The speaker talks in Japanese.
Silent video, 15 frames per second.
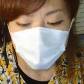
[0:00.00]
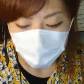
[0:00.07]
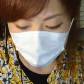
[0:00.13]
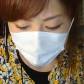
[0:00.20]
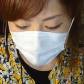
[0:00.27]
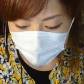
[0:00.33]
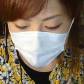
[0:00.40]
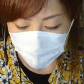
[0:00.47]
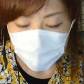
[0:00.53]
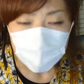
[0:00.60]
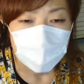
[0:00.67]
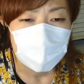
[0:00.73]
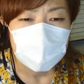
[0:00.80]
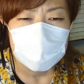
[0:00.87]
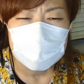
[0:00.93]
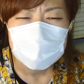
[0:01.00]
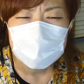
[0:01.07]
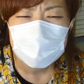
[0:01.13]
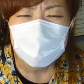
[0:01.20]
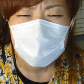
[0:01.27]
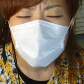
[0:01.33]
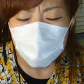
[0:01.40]
いマスク
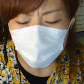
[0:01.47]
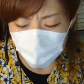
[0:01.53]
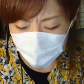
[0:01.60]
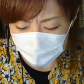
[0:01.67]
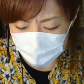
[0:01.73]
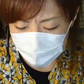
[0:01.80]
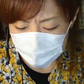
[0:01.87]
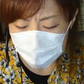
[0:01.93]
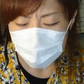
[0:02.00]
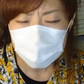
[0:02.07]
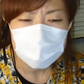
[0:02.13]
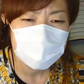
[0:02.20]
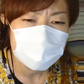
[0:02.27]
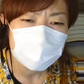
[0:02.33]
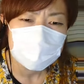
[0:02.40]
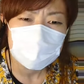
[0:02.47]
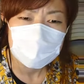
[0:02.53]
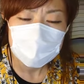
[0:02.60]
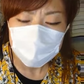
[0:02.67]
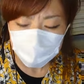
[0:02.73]
5枚しかない